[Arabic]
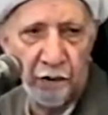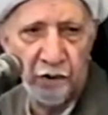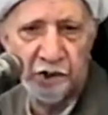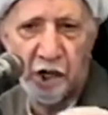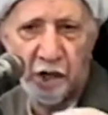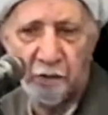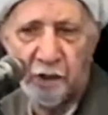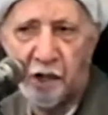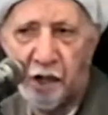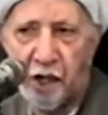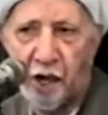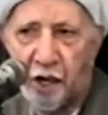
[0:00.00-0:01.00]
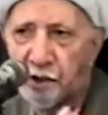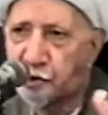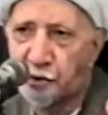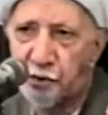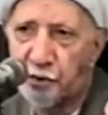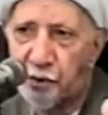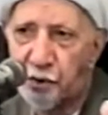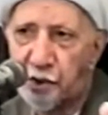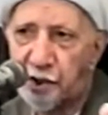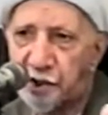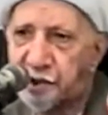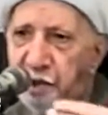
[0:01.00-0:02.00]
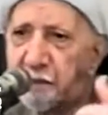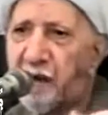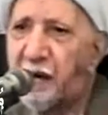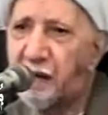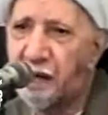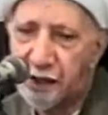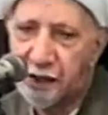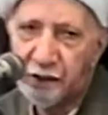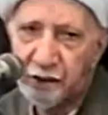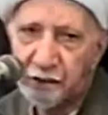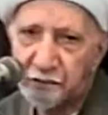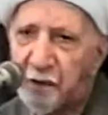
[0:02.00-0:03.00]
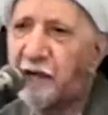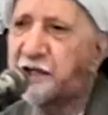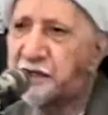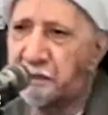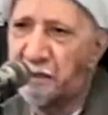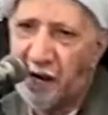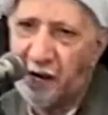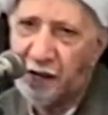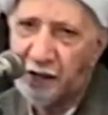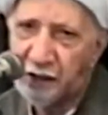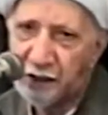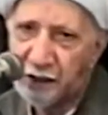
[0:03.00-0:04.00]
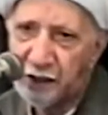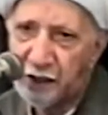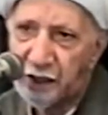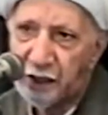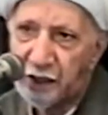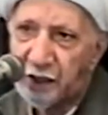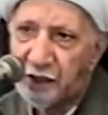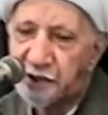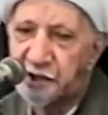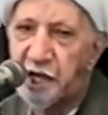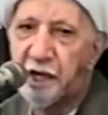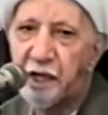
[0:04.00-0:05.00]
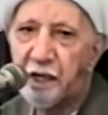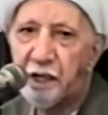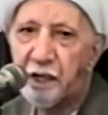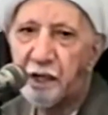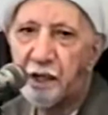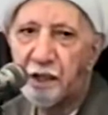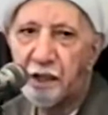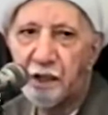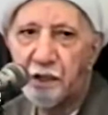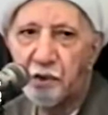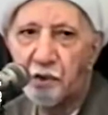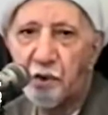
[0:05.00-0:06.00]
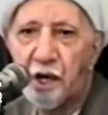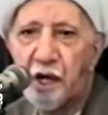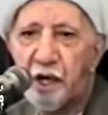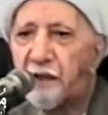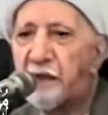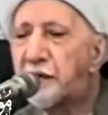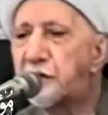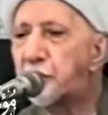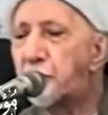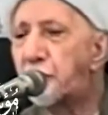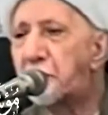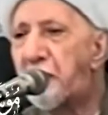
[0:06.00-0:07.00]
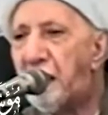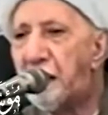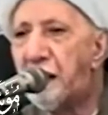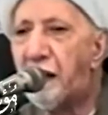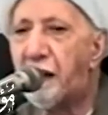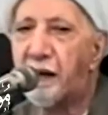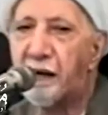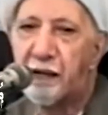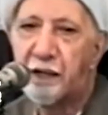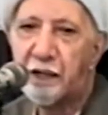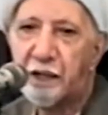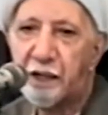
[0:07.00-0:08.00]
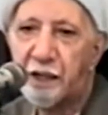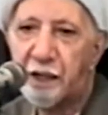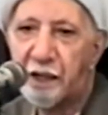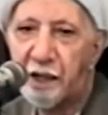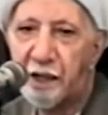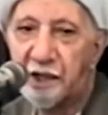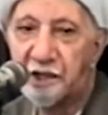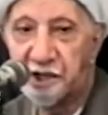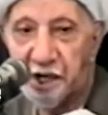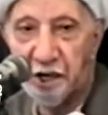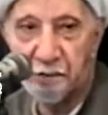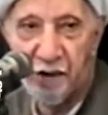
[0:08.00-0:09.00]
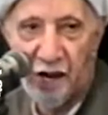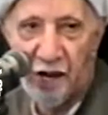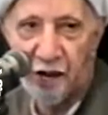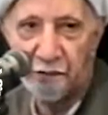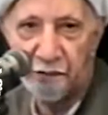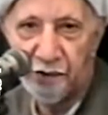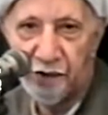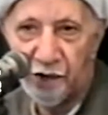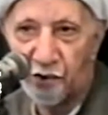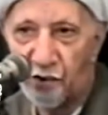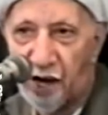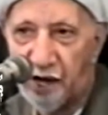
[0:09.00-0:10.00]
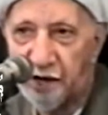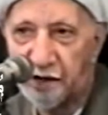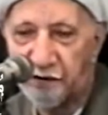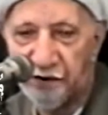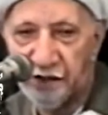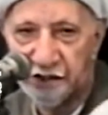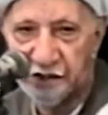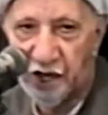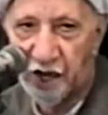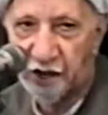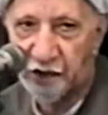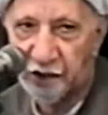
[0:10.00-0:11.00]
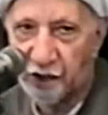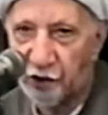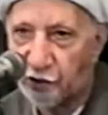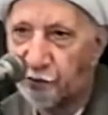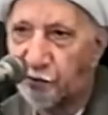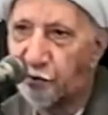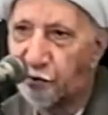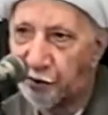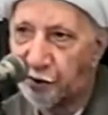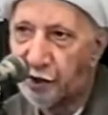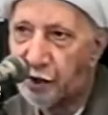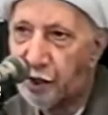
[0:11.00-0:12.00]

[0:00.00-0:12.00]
ويسلم عليه على شنو يشمعه ما يشمعه زين تقول له إذا شنو معنى الاستحباب الوارد في زيارة القبور